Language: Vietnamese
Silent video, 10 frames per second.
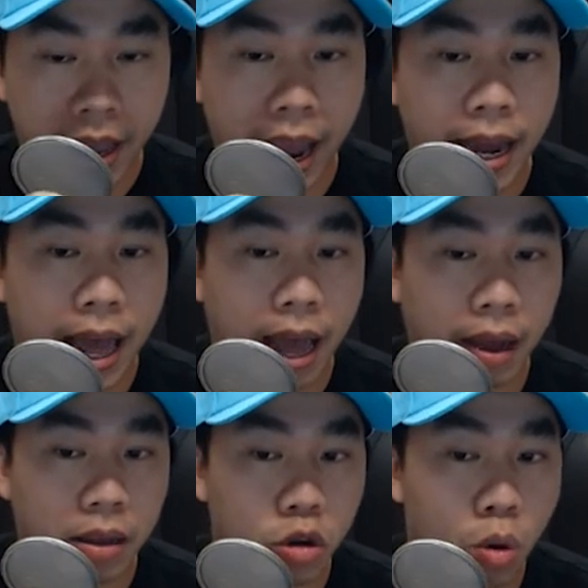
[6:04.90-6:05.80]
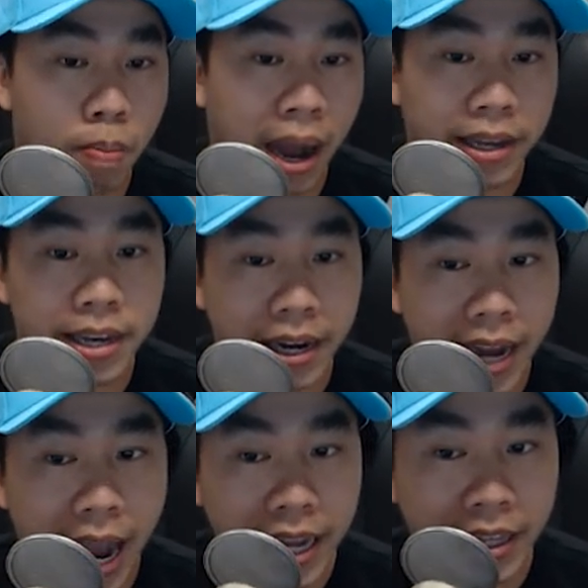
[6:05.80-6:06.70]
hay là dùng bằng những
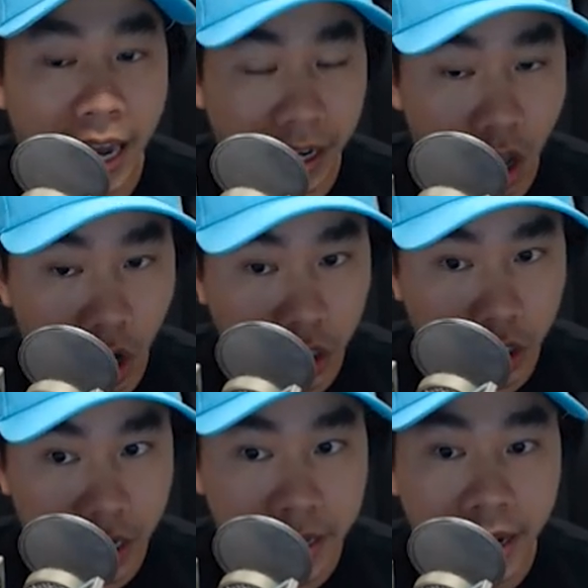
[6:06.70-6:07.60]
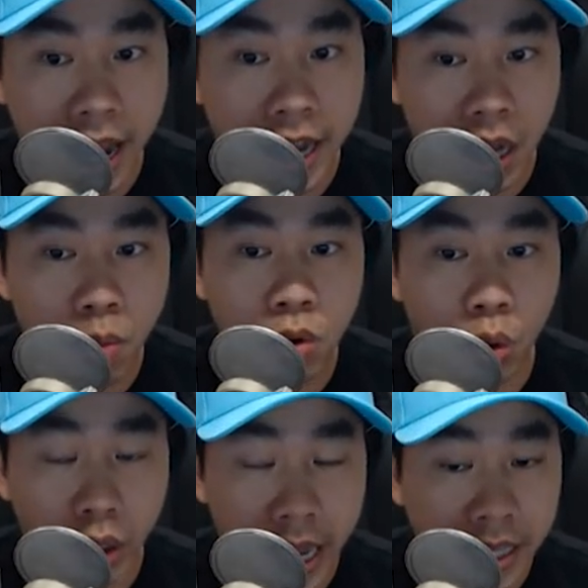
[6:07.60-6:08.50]
cái technology, những cái hệ thống
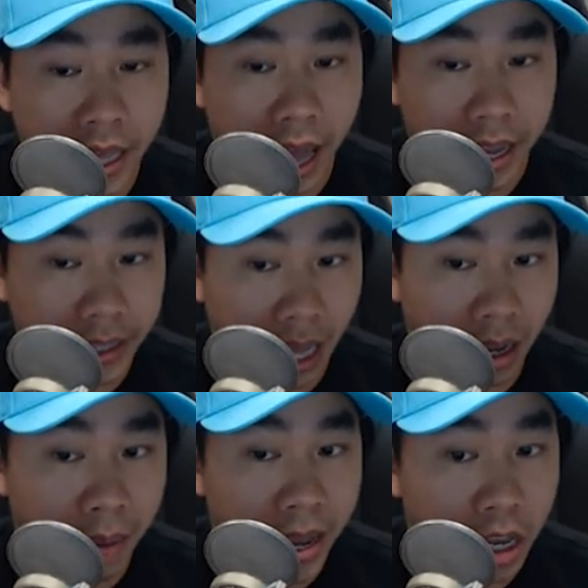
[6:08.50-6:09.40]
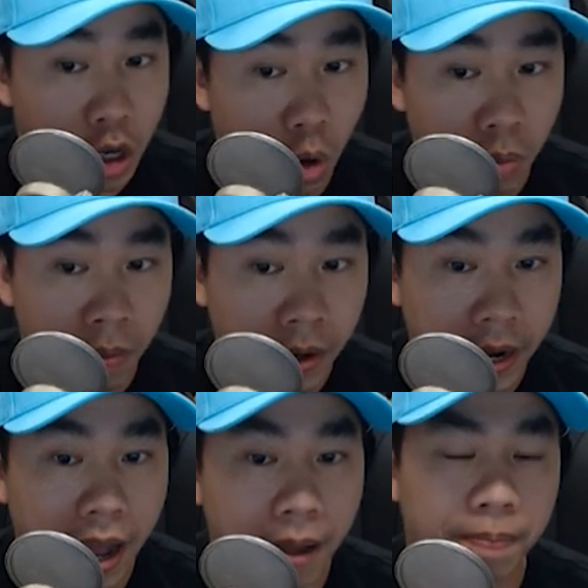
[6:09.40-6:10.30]
của Tesla hiện tại ngay bây giờ dùng.
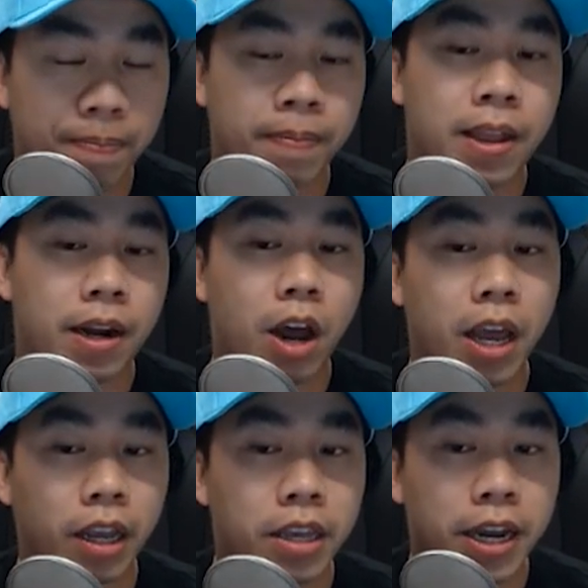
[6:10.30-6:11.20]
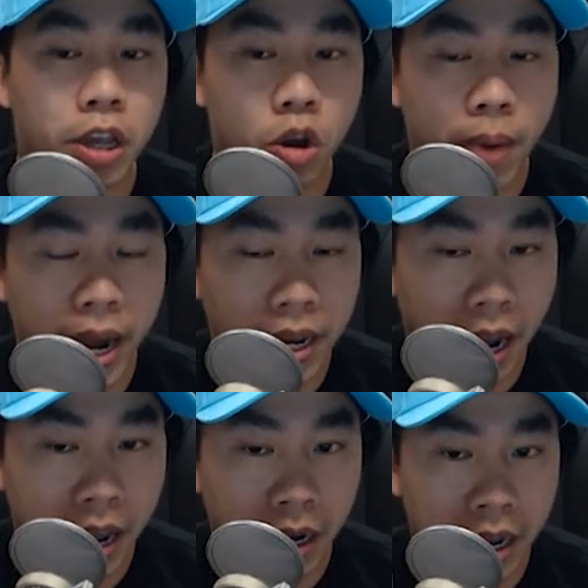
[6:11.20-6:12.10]
Đó. Đó là những cái điều mà
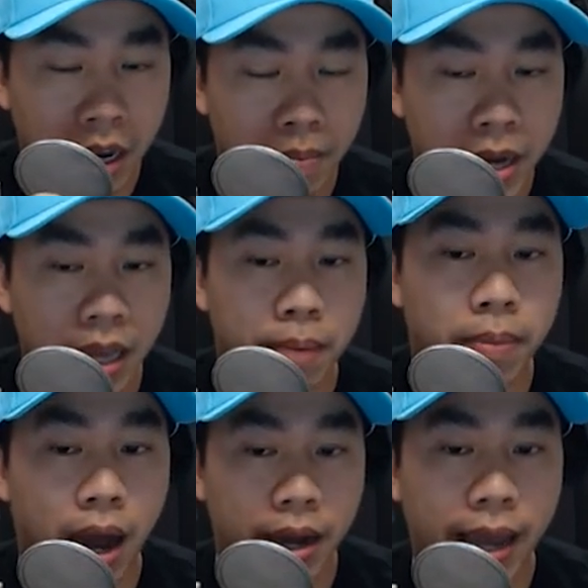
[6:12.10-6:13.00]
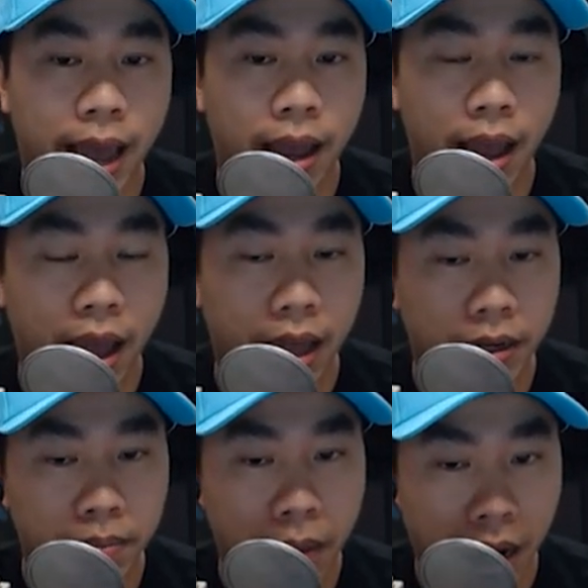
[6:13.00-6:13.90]
Elon Musk ảnh mở ra,
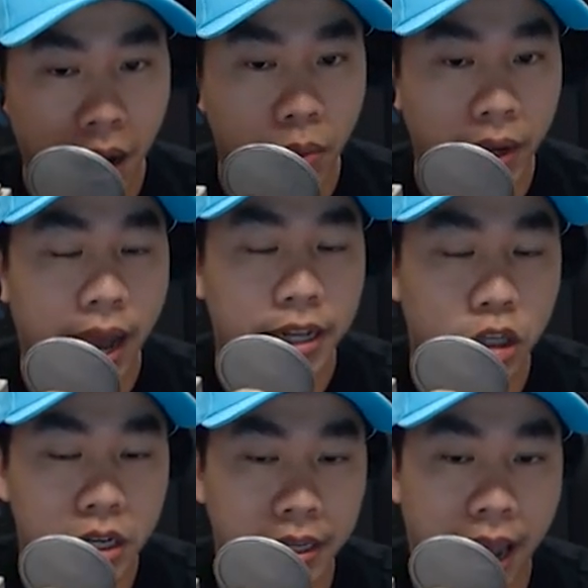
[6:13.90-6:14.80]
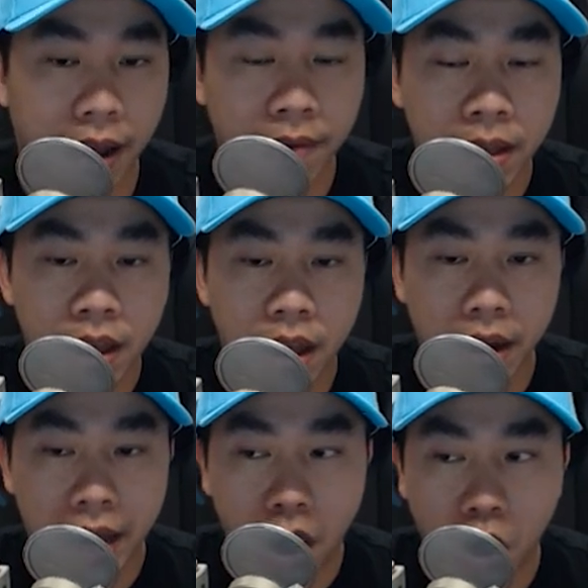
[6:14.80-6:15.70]
ảnh mở lòng ra, ảnh chia sẻ
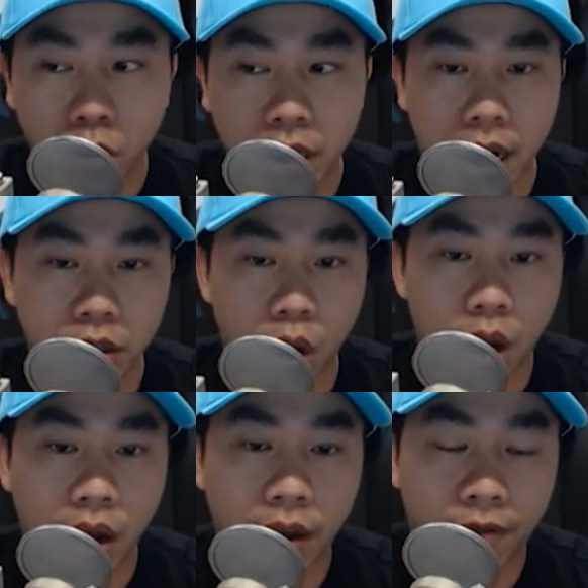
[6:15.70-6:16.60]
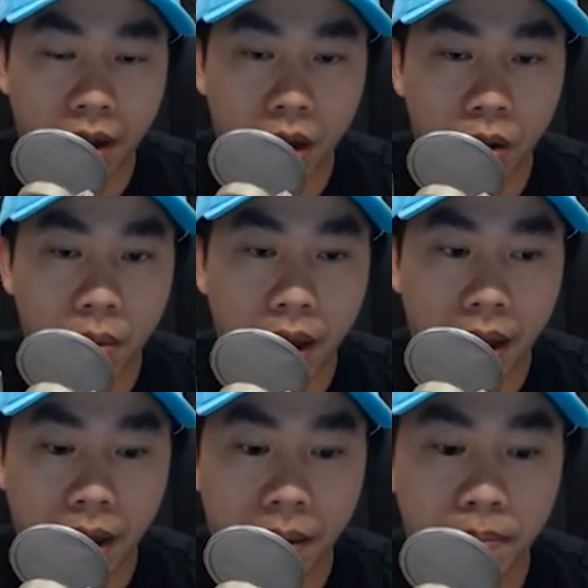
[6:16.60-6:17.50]
để hỗ trợ cho cái phần
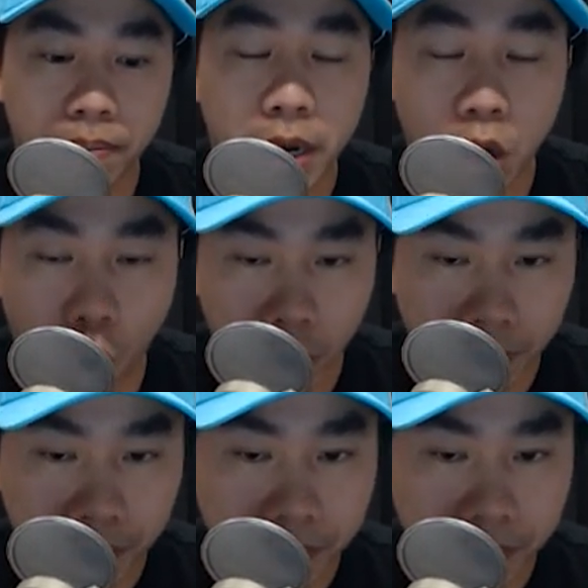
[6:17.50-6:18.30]
um, Bitcoin